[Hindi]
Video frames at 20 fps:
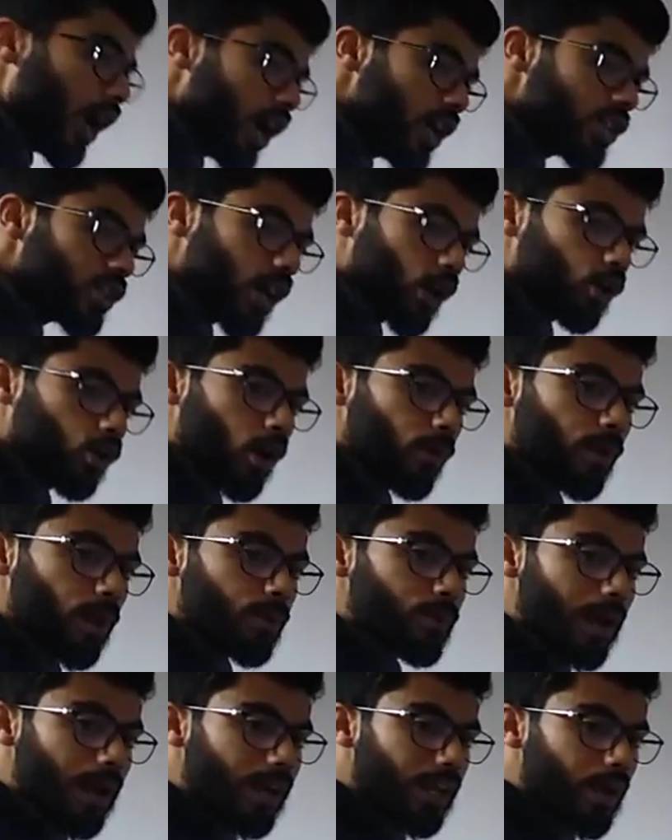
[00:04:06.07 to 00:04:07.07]
आज का टॉपिक
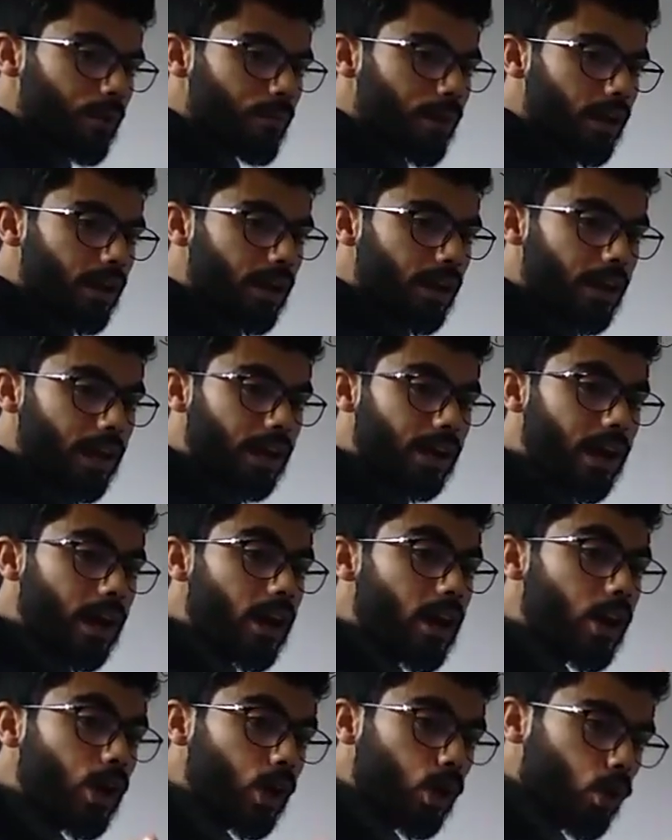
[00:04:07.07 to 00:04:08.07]
पहले हमारा रहेगा
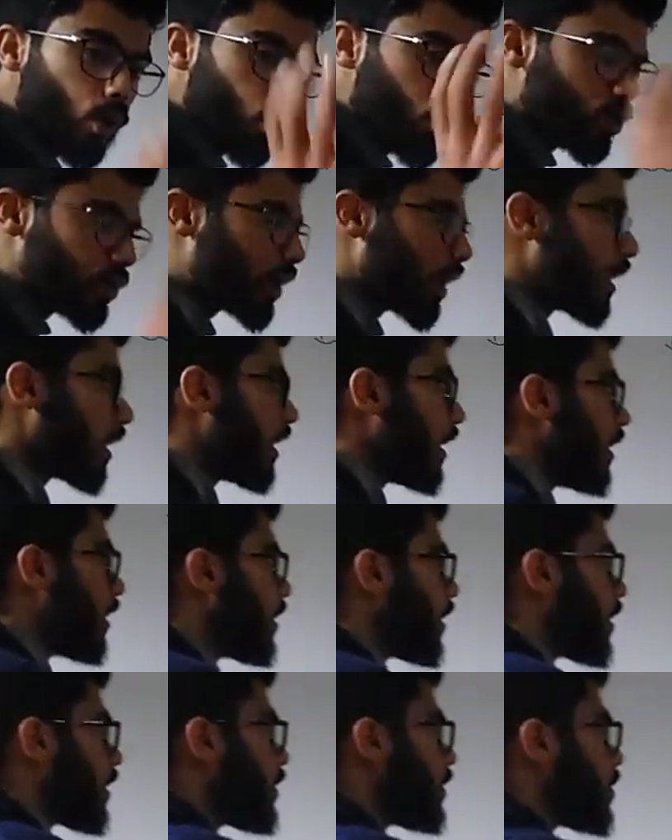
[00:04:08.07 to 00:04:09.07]
नोज़ के
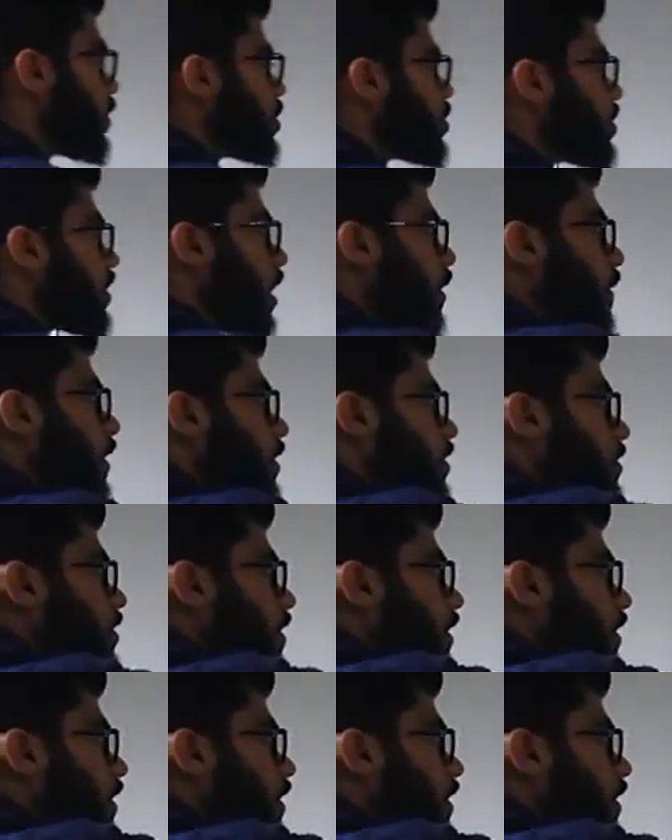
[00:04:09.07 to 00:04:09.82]
रिलेटेड शाबाश